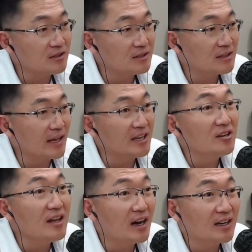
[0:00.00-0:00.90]
이제
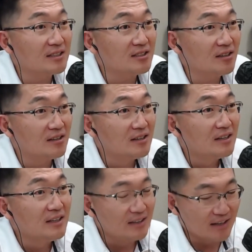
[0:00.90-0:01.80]
내년에 하겠죠.
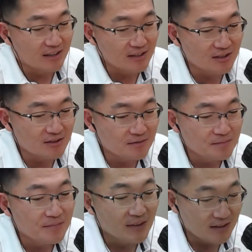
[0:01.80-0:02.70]
아, 네, 미리 예약을
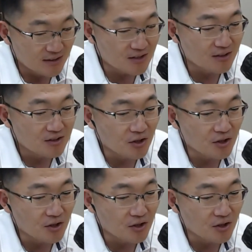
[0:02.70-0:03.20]
하는구나. 그렇죠. 네네.